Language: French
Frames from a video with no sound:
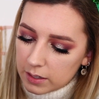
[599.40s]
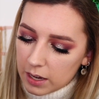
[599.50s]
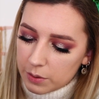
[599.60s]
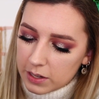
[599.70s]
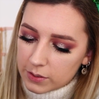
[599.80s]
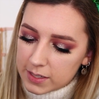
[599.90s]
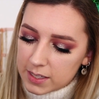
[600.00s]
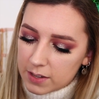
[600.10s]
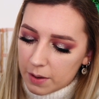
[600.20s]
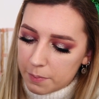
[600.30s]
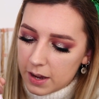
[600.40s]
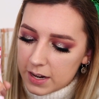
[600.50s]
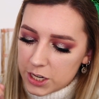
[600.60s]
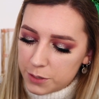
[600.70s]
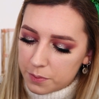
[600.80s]
Ah ouais, non, ça, ça va pas
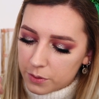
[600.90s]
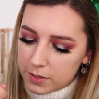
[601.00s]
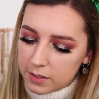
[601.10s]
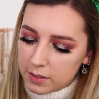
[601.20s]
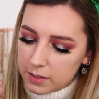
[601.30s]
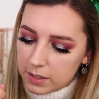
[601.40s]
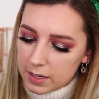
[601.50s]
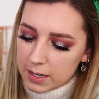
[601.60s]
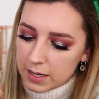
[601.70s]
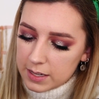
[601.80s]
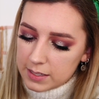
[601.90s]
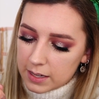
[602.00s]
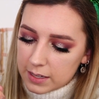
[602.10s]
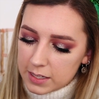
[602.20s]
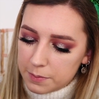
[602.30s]
aller, je pense.
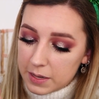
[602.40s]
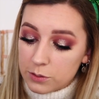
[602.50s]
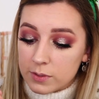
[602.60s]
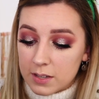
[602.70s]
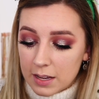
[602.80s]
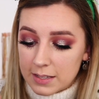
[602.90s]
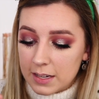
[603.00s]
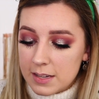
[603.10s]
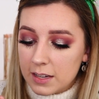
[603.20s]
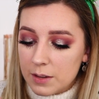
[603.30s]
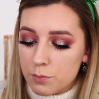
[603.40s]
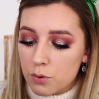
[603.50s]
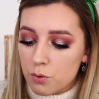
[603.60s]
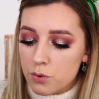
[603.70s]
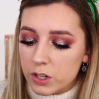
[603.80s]
C'est un espèce, donc c'est un très très beau
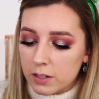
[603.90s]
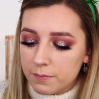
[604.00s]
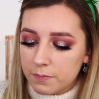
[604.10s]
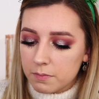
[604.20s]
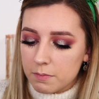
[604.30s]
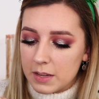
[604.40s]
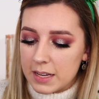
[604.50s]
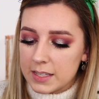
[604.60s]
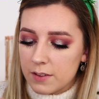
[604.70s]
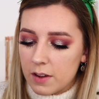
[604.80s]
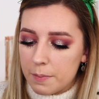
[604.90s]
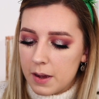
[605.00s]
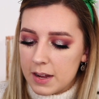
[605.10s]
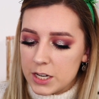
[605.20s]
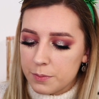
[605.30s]
rouge, hein, mais ça va
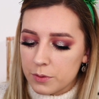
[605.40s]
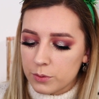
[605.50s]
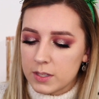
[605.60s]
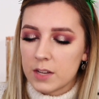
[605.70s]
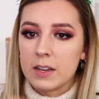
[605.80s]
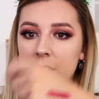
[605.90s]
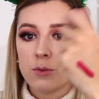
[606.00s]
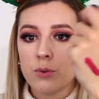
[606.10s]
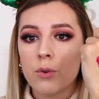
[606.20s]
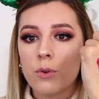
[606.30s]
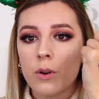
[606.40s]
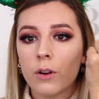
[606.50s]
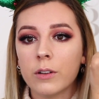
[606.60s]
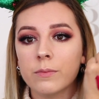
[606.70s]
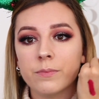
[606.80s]
pas aller, je pense que ça va être trop...
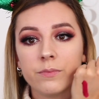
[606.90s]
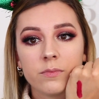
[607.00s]
Euh,